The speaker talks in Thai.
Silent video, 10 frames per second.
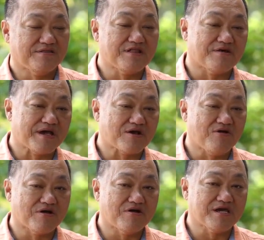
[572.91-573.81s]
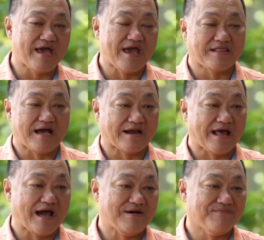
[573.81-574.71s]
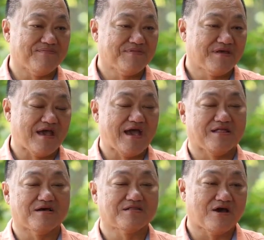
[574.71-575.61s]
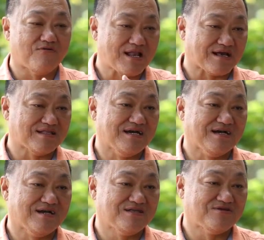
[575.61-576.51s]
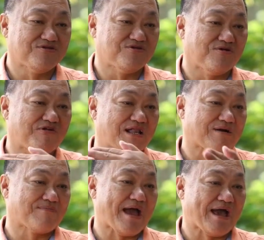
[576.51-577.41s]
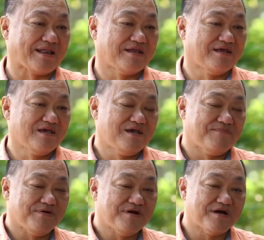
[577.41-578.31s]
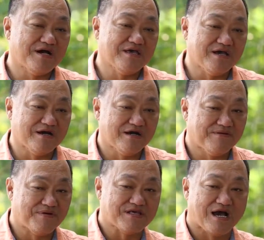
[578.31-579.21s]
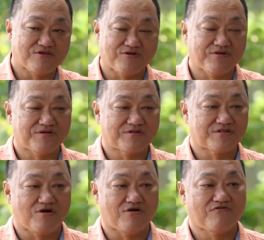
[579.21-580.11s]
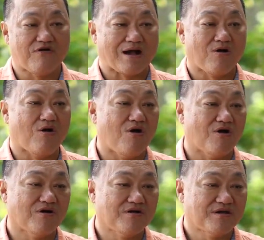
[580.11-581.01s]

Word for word: ในสมัยก่อนก็จะแห่ทางน้ำแห่ตั้งแต่วัดหลักหนึ่งจนชนวัดหลักแปดเพื่อให้ประชาชนสองฝั่งคลอง